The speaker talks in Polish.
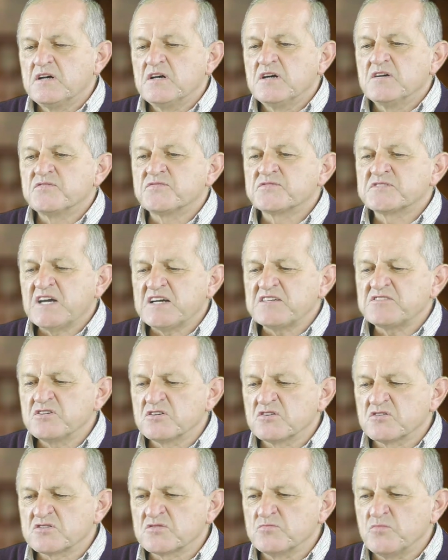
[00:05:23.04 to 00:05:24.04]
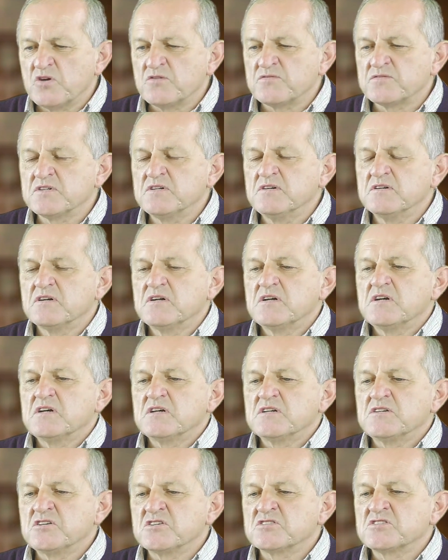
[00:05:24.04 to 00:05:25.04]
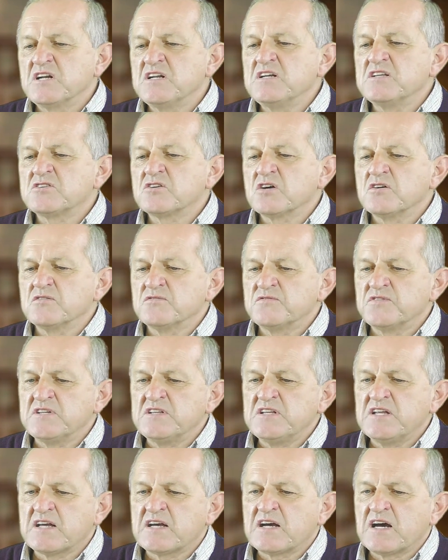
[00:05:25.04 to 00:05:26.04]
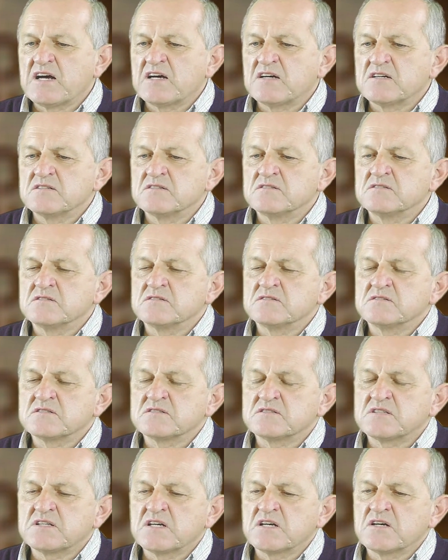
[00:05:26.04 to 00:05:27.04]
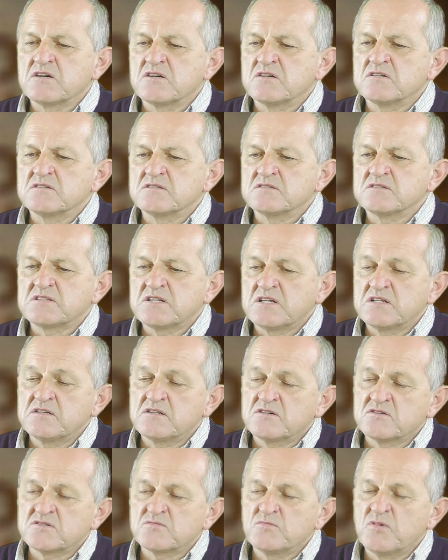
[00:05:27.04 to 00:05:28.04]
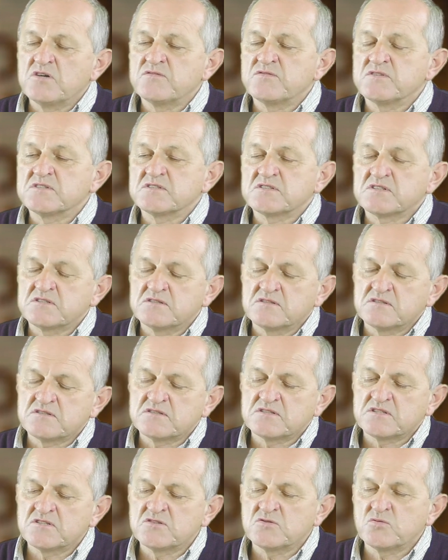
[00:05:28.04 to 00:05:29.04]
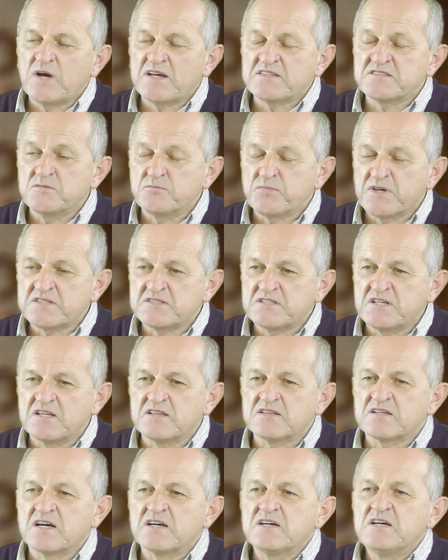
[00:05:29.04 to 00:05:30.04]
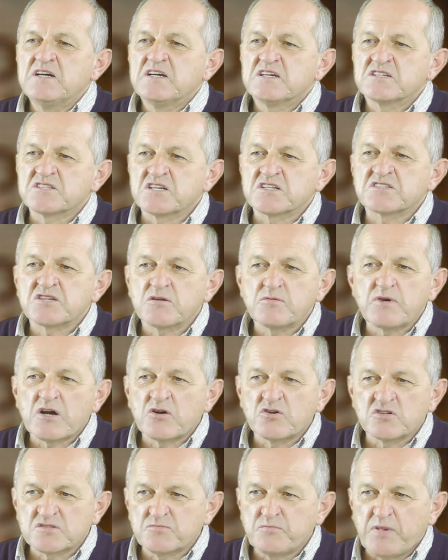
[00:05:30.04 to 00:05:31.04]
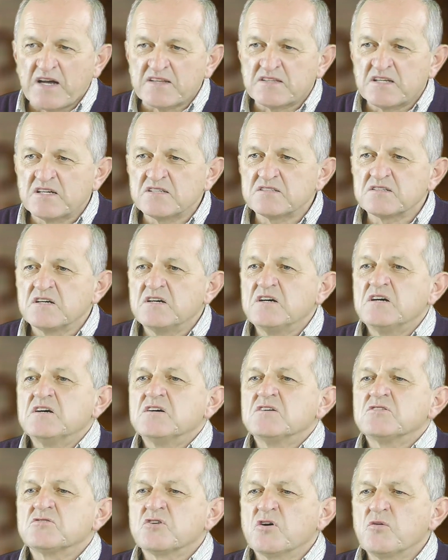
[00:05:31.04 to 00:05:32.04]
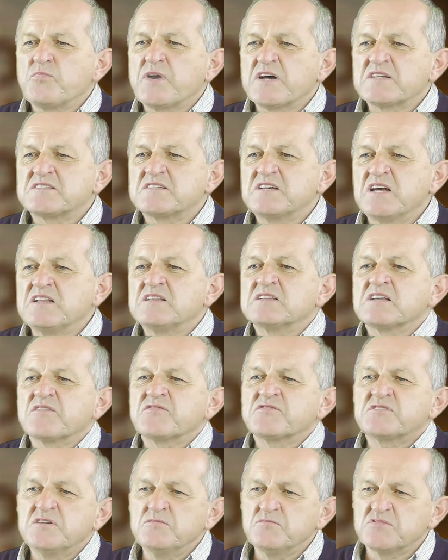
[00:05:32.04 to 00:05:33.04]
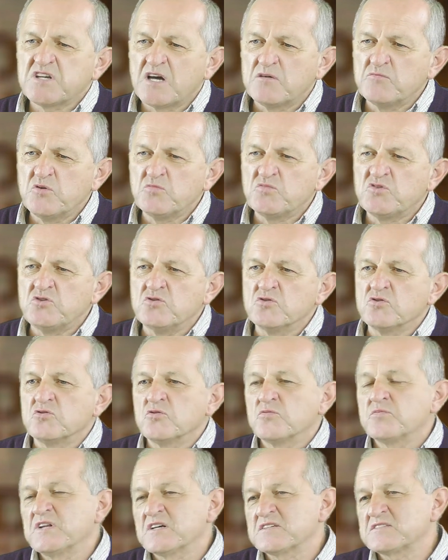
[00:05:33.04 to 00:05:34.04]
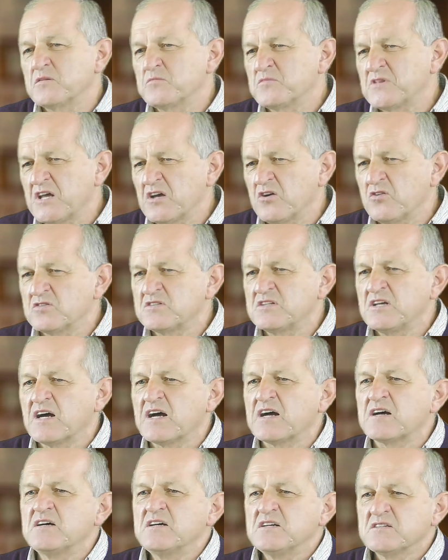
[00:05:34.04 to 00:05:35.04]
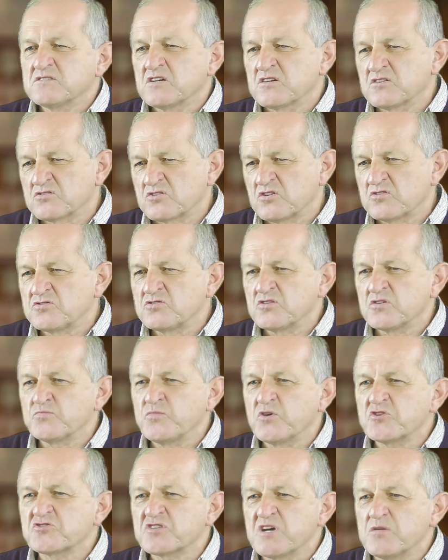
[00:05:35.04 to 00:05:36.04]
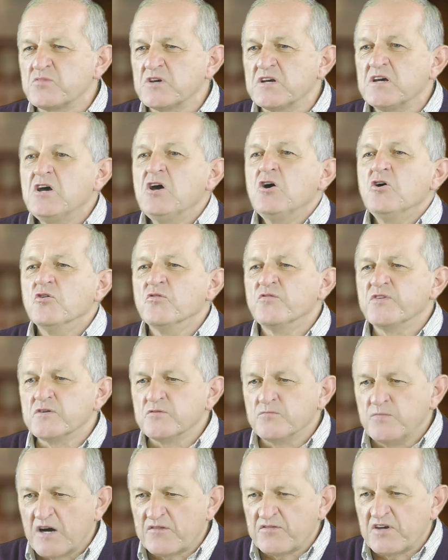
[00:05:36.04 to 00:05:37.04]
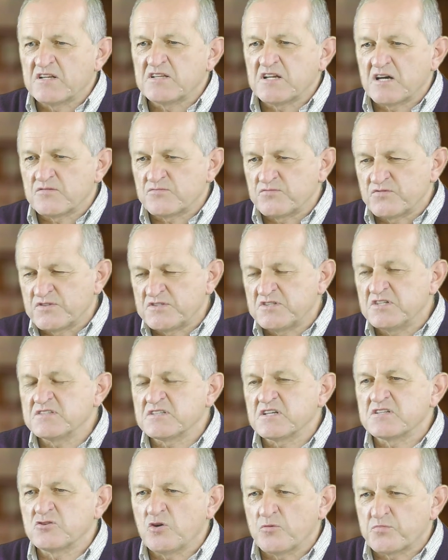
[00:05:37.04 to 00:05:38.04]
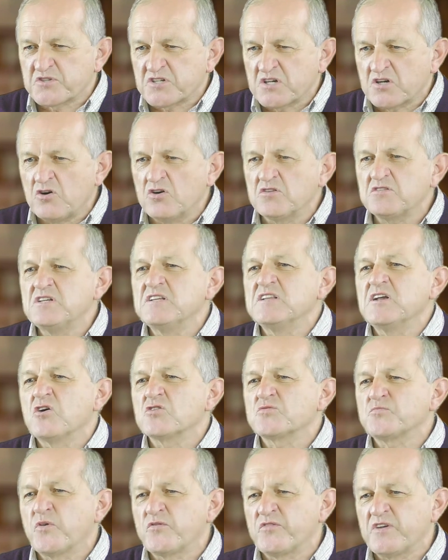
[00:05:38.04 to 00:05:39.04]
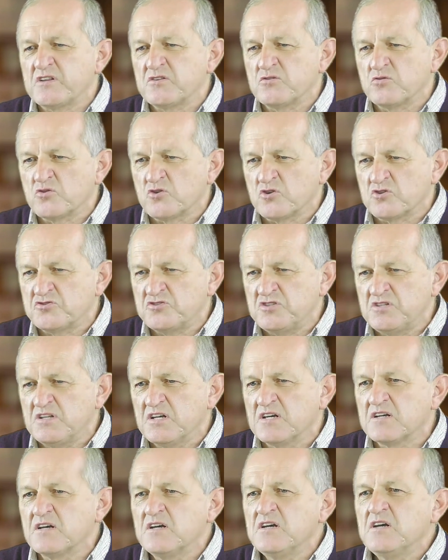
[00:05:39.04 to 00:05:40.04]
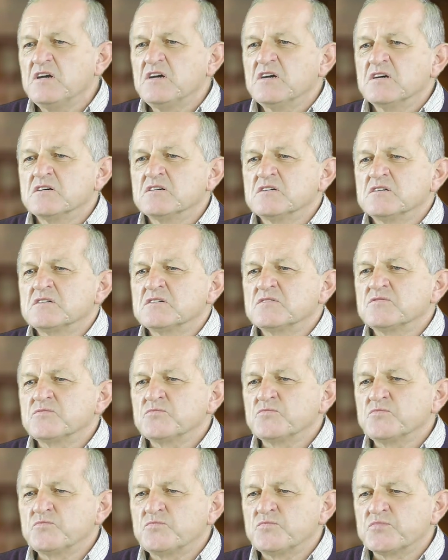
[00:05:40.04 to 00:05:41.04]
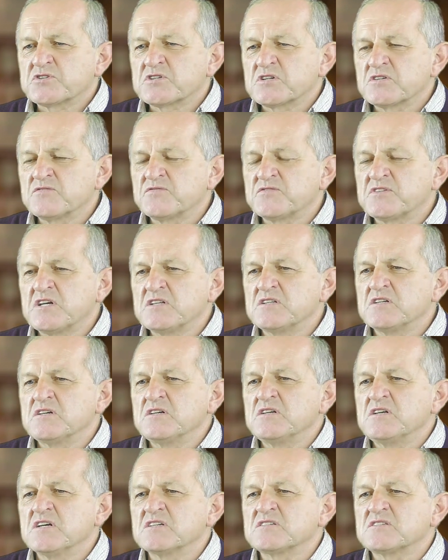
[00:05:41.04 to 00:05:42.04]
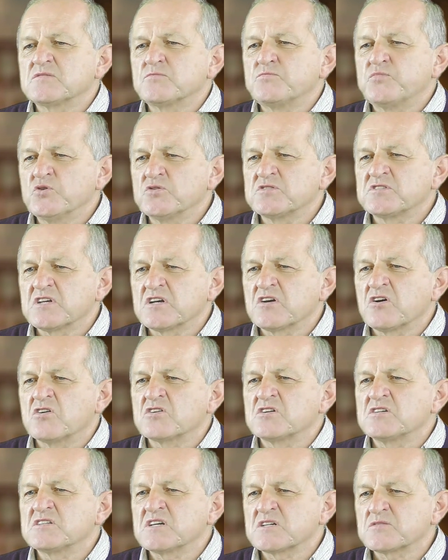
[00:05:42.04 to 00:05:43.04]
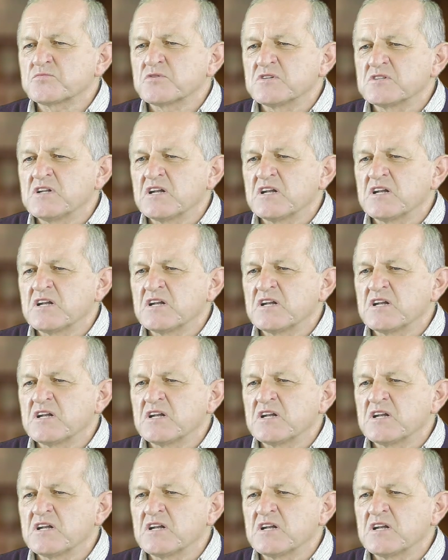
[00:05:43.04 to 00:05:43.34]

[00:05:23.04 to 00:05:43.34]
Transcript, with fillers: W czasie rozmowy, jeżeli to wynika e, z, tego, z tej rozmowy, z, z sytuacji pacjenta, że trzeba go zbadać, to pacjenta w tym samym dniu lub następnego dnia, w zależności od umawia potrzeby, na wizytę, umawia na wizytę do przychodni na odpowiednią godzinę Y, przy, wtedy jest pusty korytarz przed